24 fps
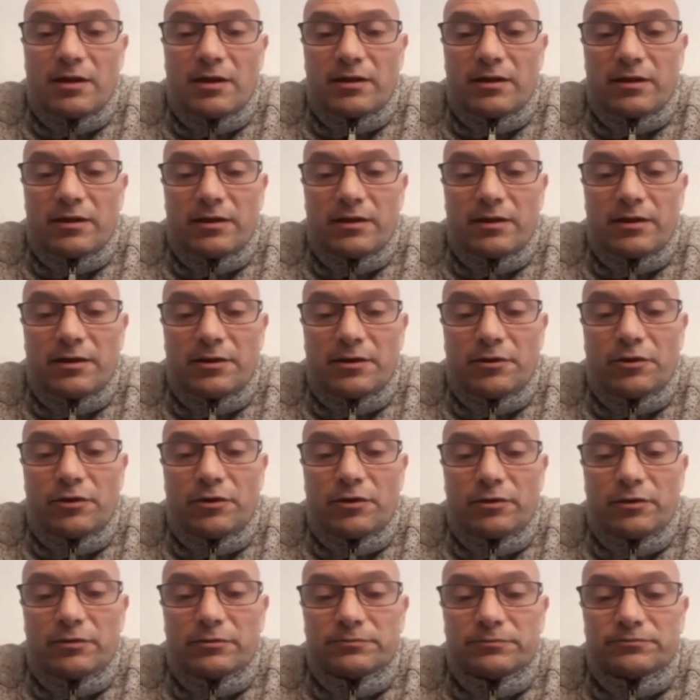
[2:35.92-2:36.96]
Et
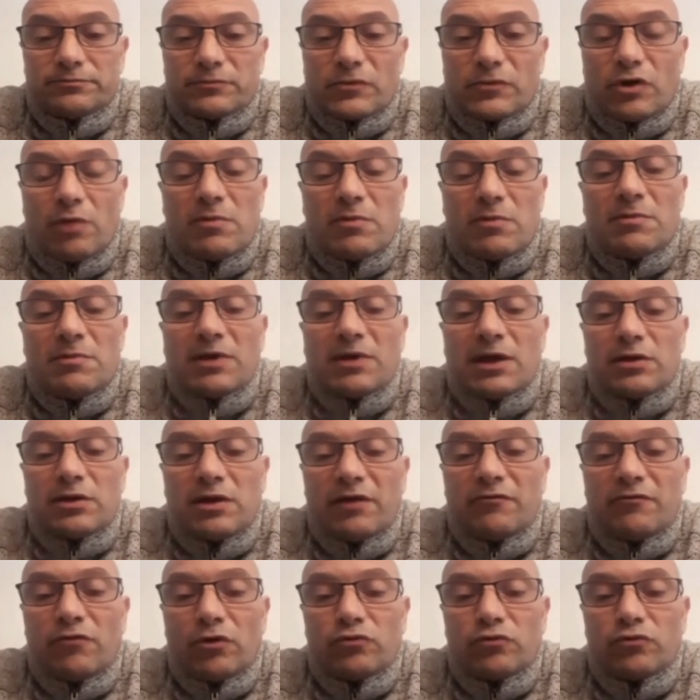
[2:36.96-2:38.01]
euh, comme la mairie de
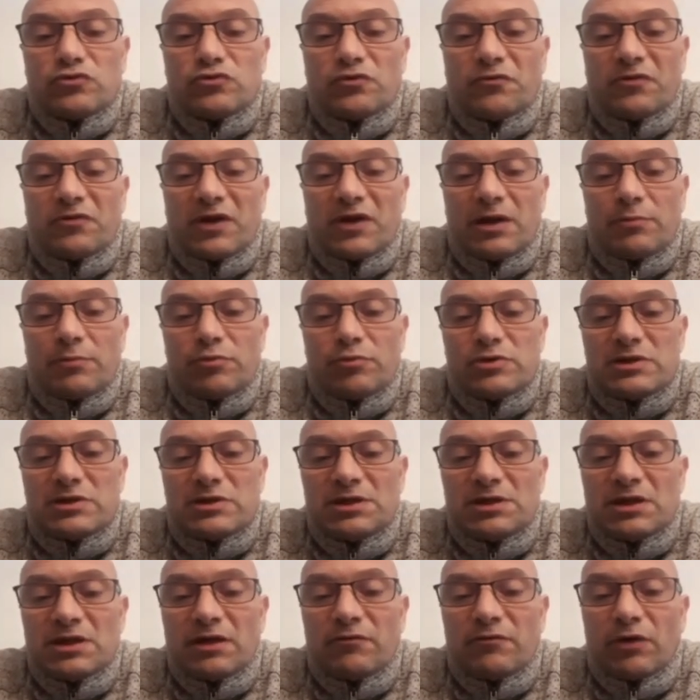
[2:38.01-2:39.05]
Lavore nous offrait la
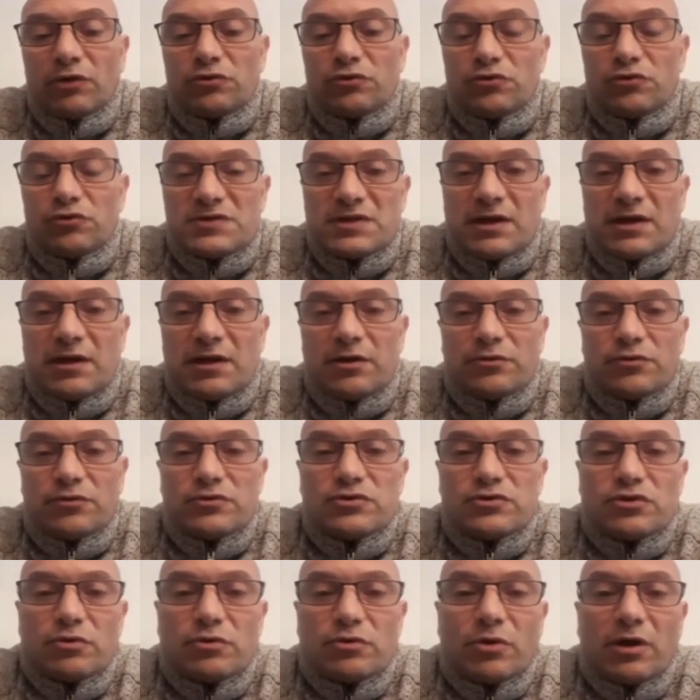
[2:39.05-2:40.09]
possibilité d'avoir deux salles,
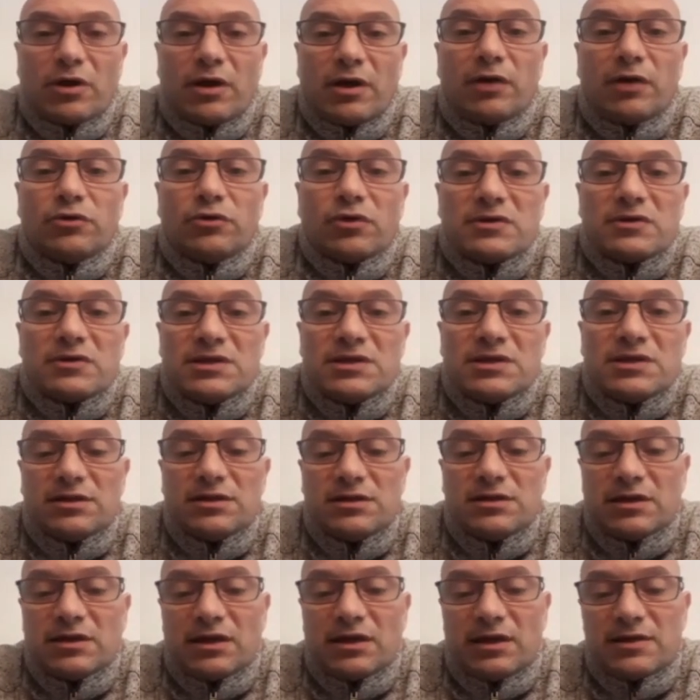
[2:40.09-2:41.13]
non seulement la halle
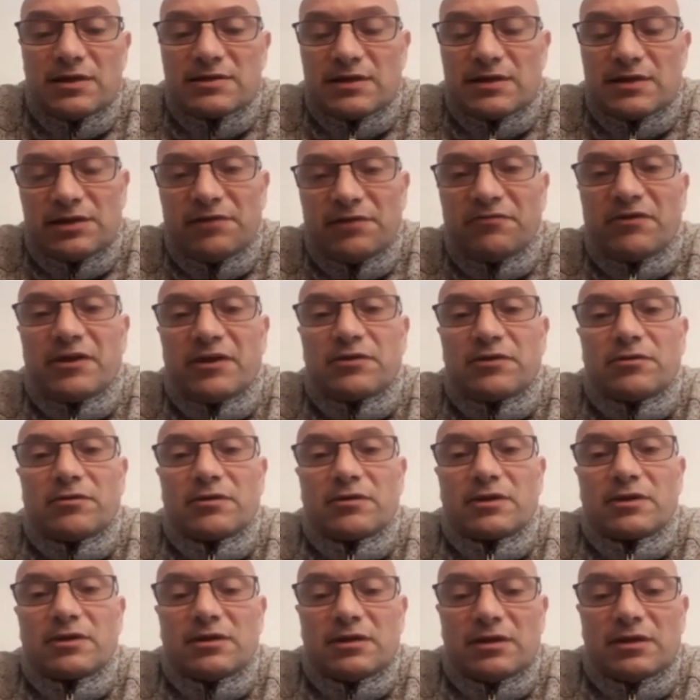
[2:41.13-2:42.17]
d'Occitanie, qui est la salle des fêtes
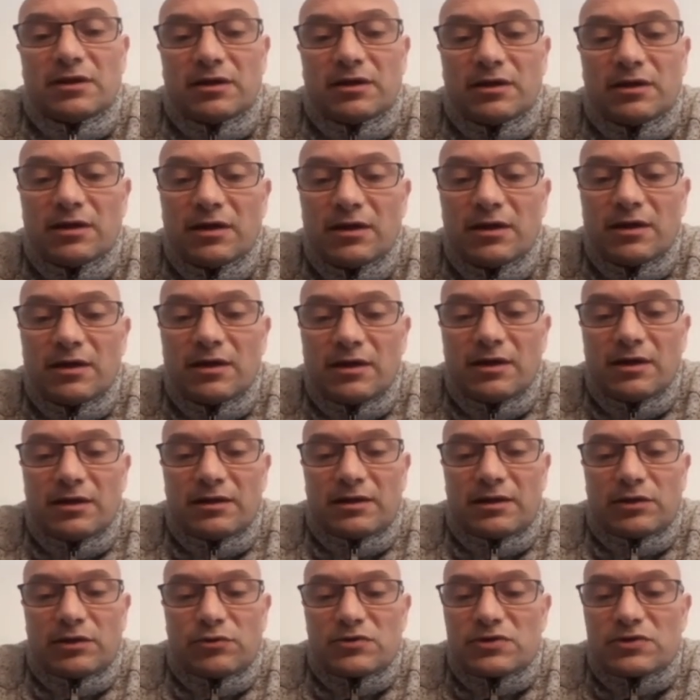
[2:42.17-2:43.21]
euh, qui,
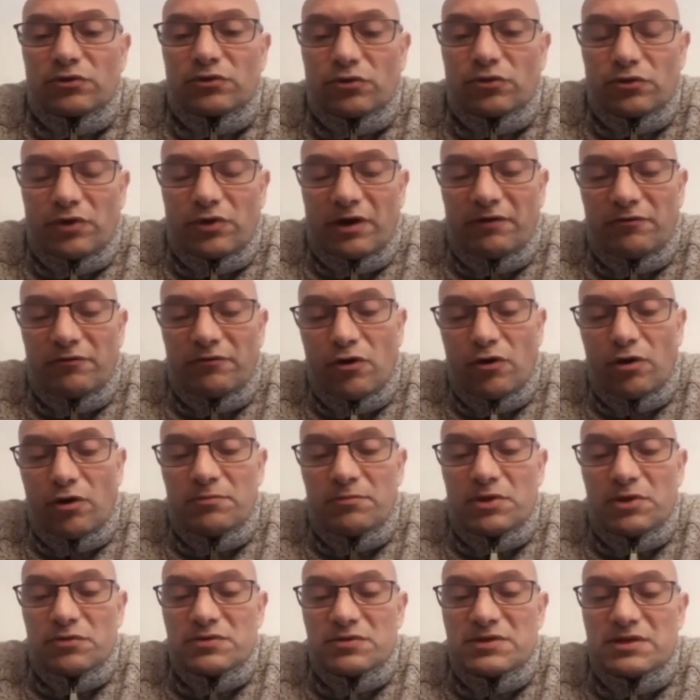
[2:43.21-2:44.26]
est au centre de Lavore,
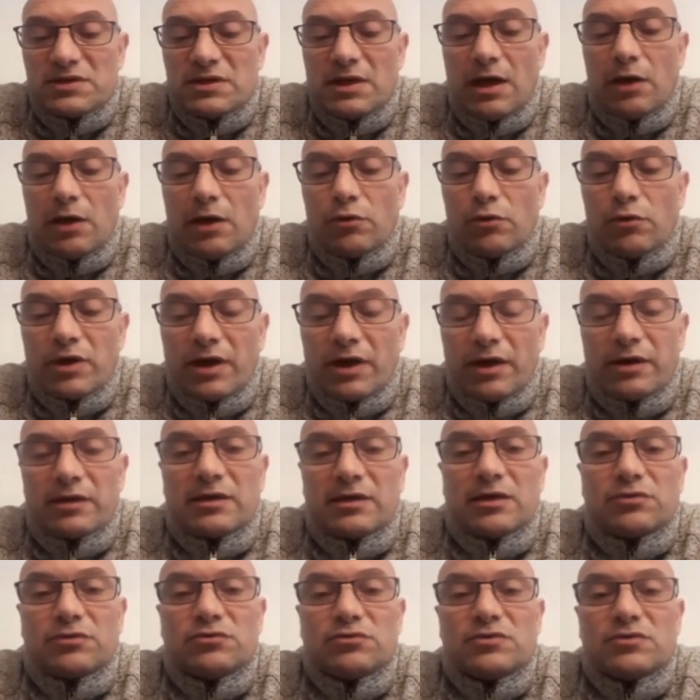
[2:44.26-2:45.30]
mais aussi la halle au grain,
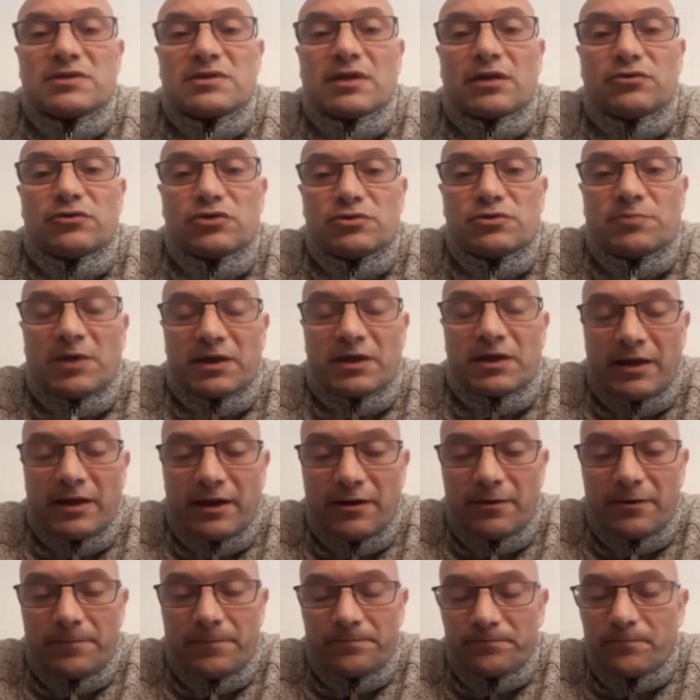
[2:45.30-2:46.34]
qui est une salle de
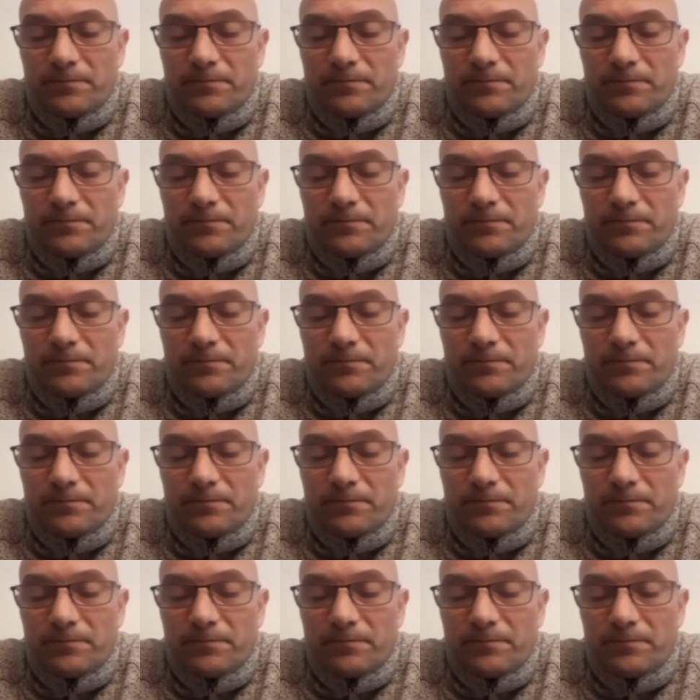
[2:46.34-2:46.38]
spectacle